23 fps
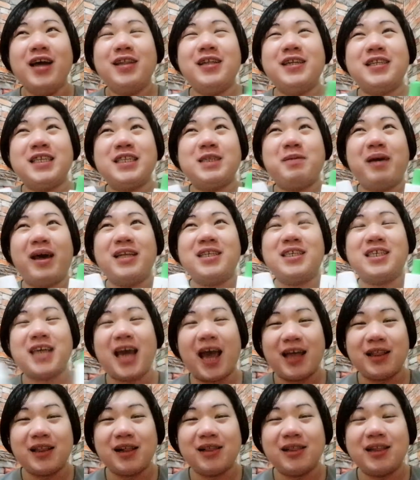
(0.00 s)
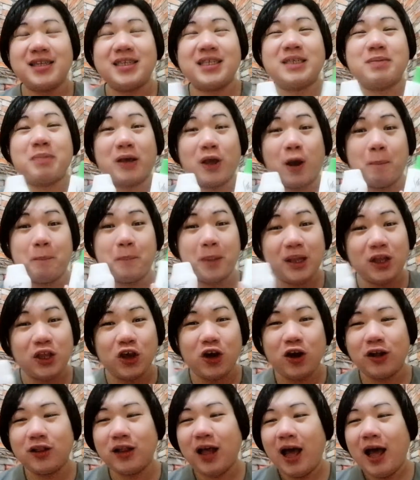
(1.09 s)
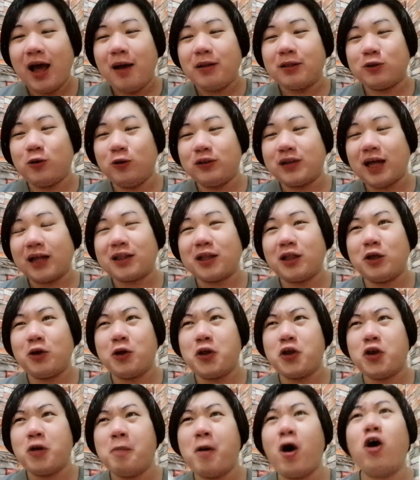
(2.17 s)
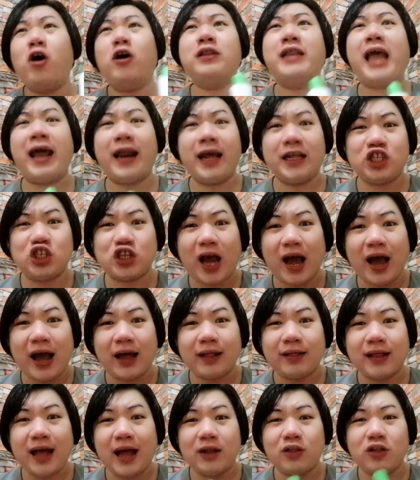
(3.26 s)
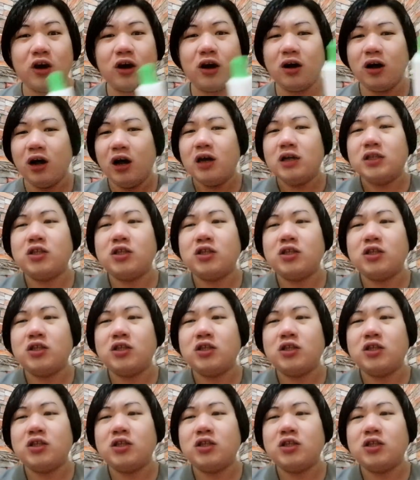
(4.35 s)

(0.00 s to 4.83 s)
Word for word: this is my channel, this is my opinion, kung tatanungin niyo po ako, diretsahan na, no?